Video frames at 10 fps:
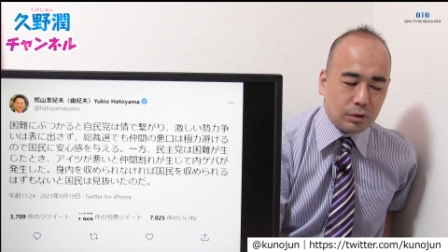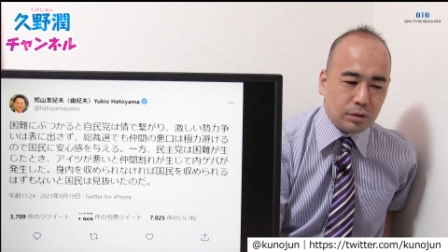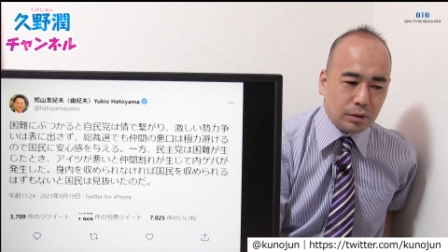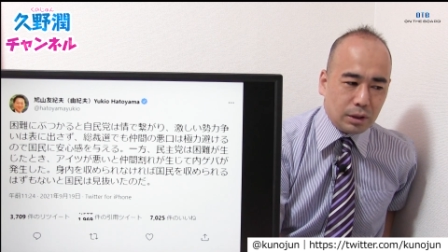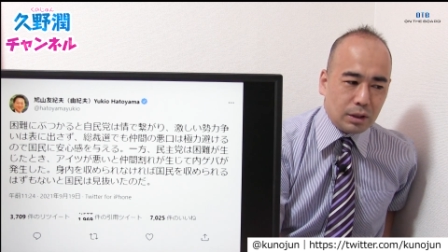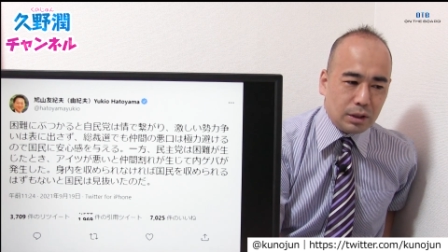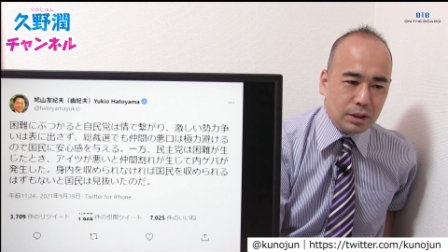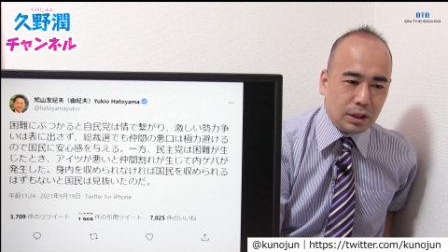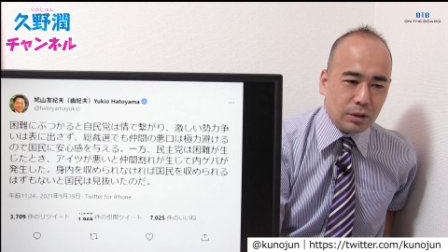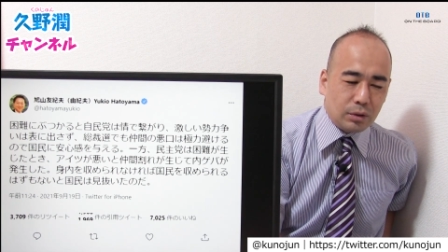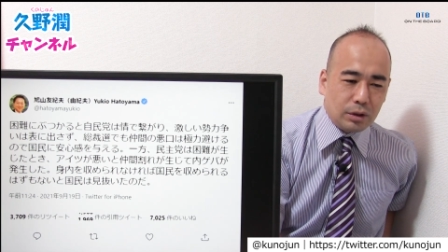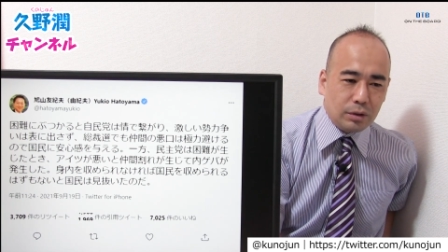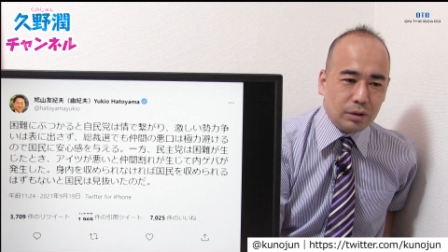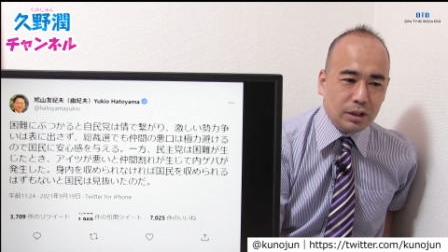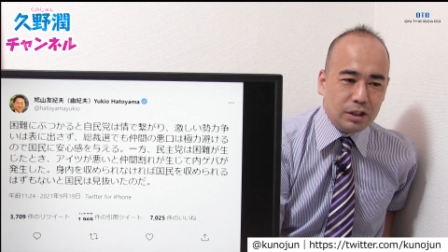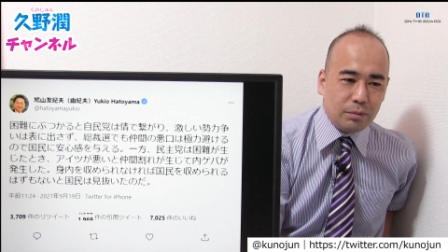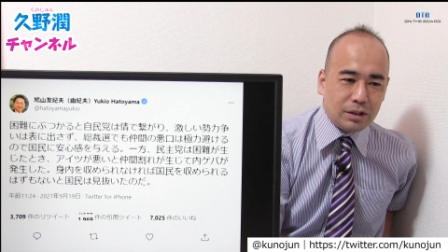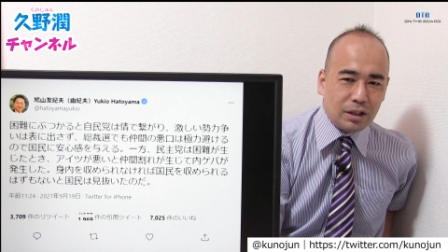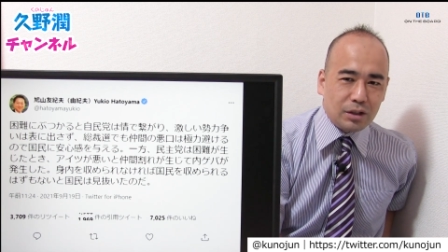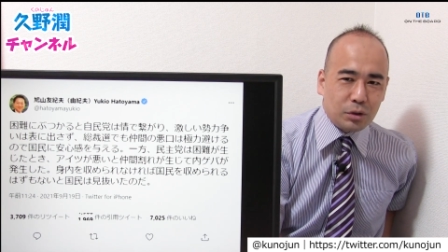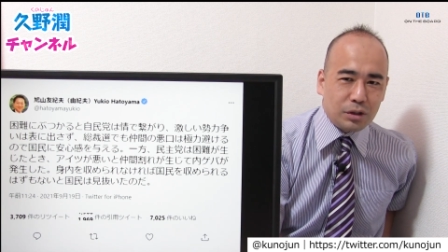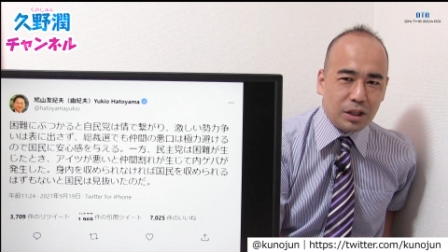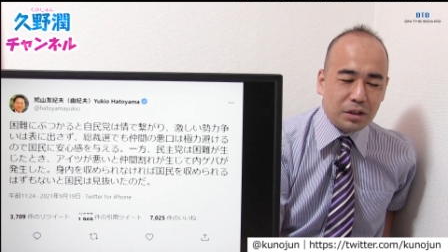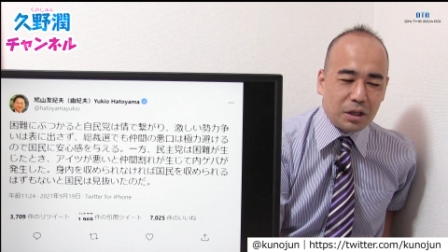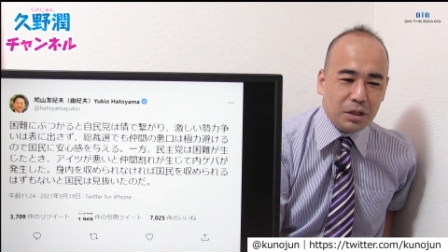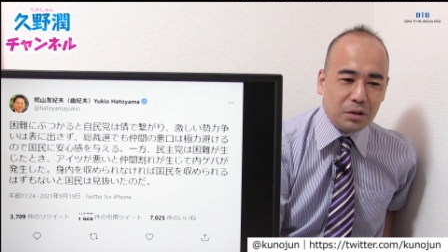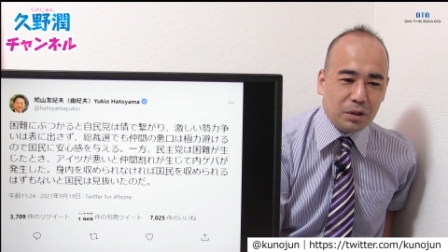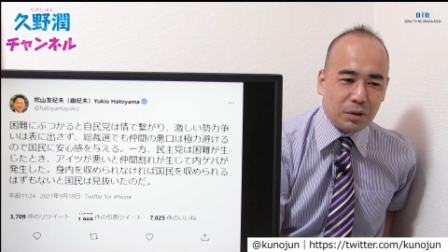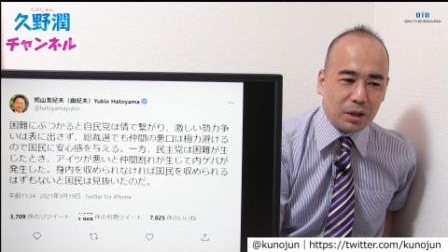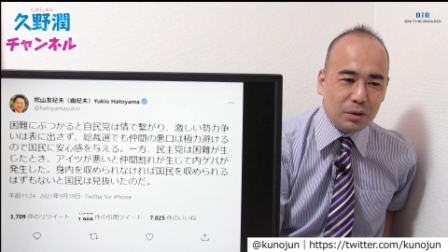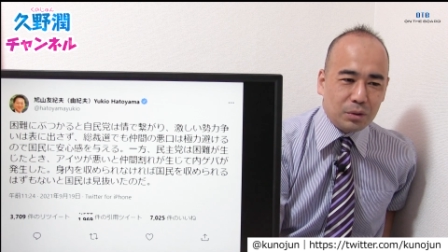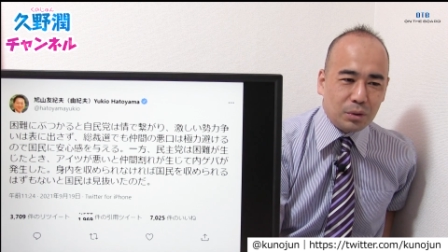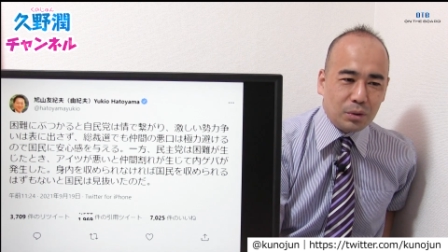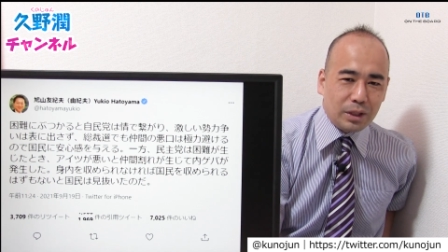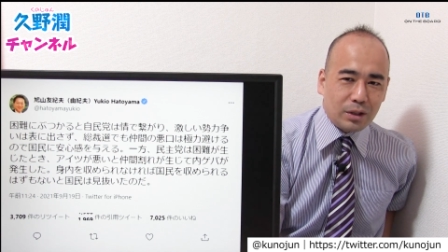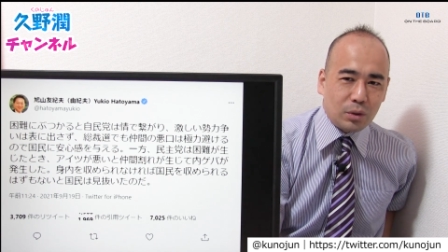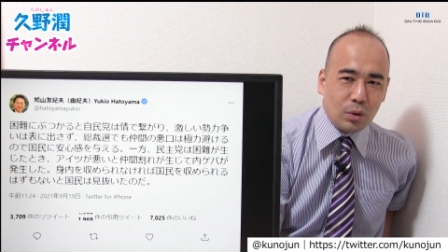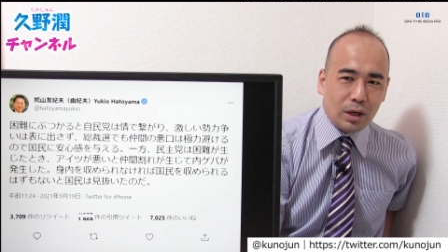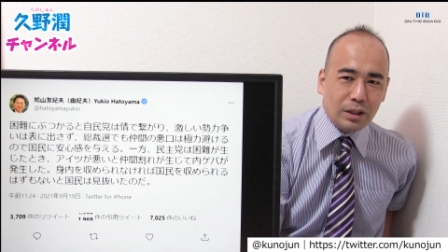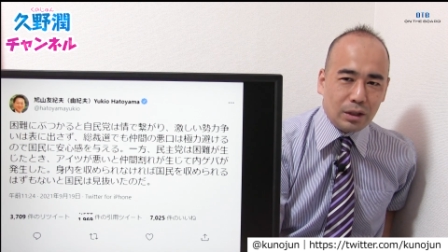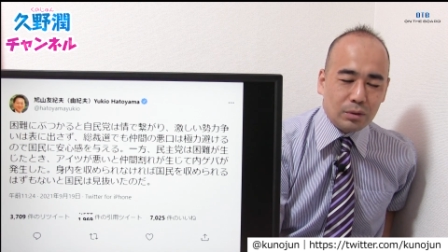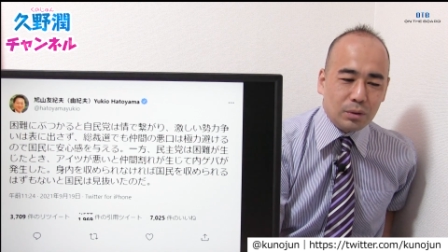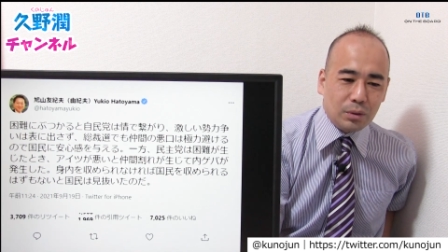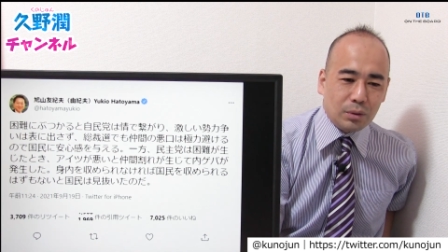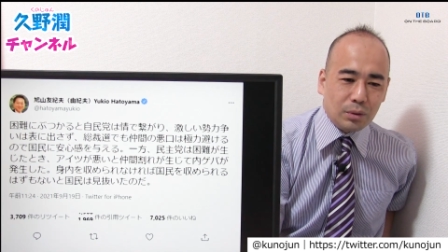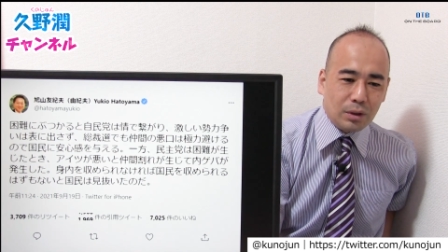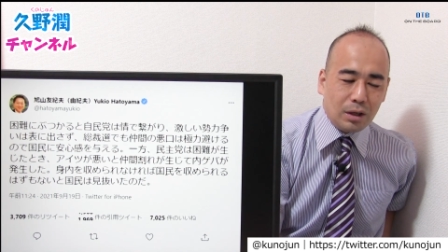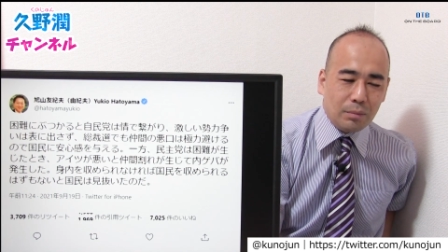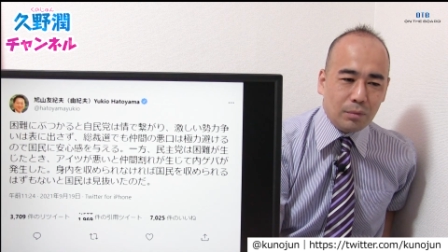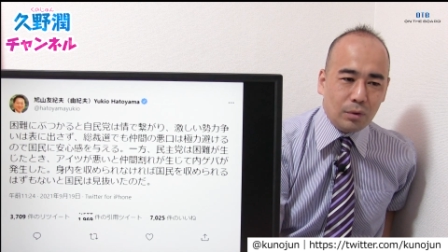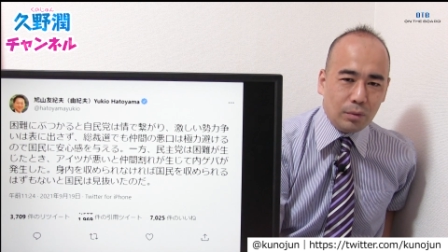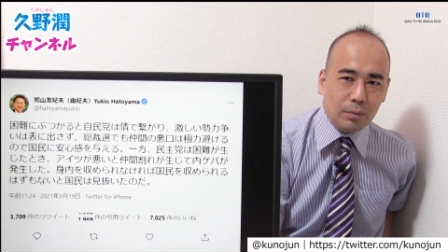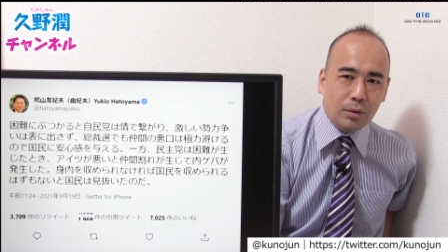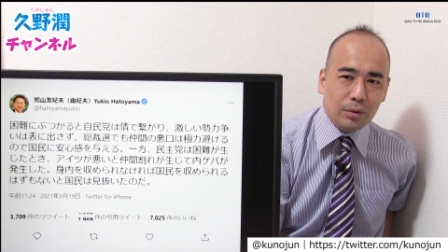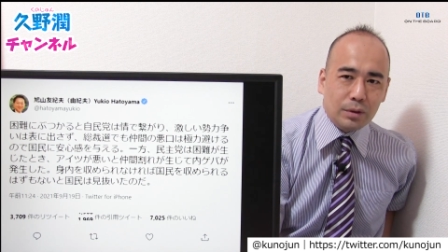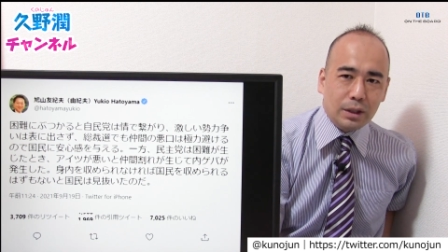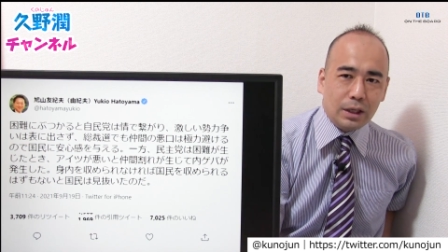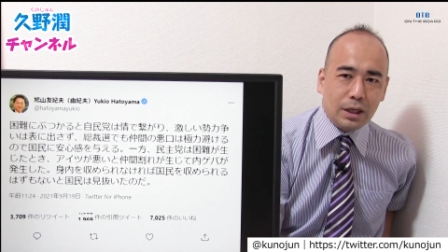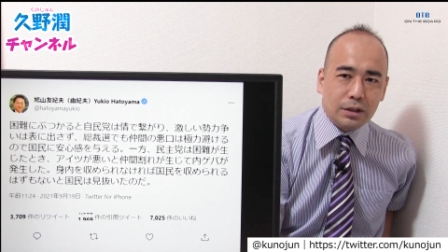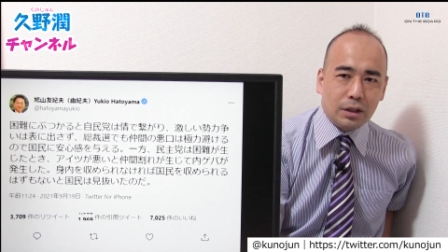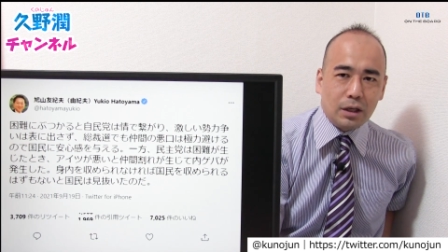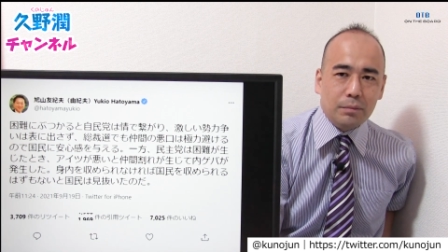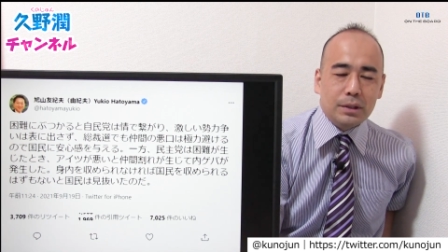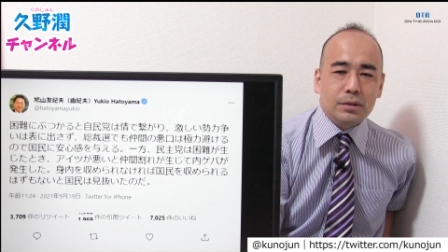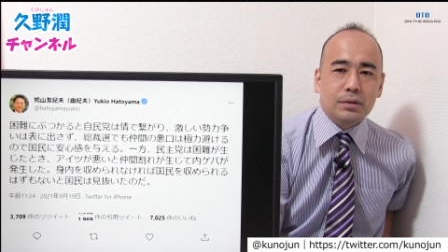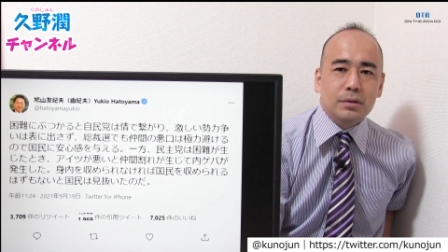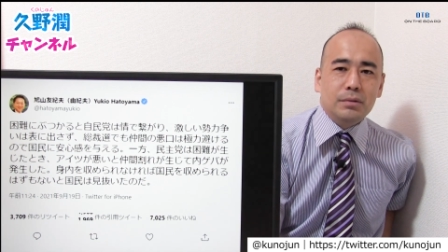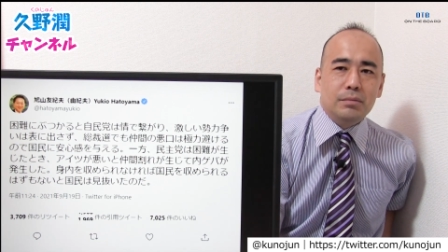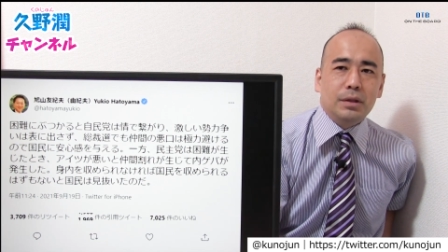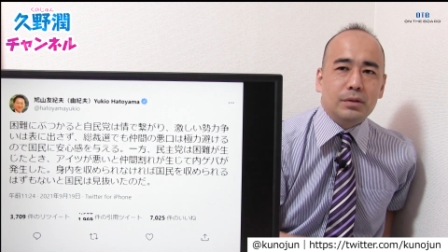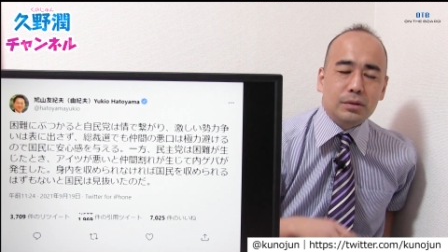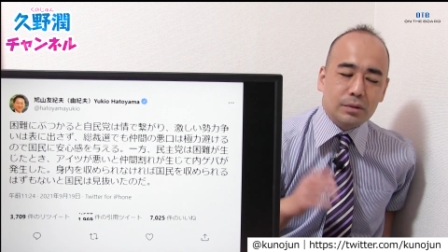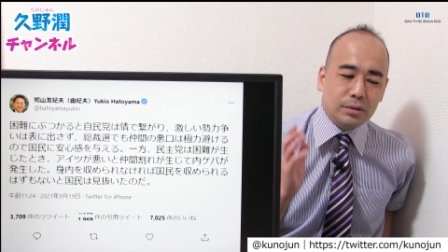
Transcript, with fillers: もちろんね、以前の時のように石破さんが総裁だったらいいのにとか言うと逆効果になるということがもうもう理解したから別、別、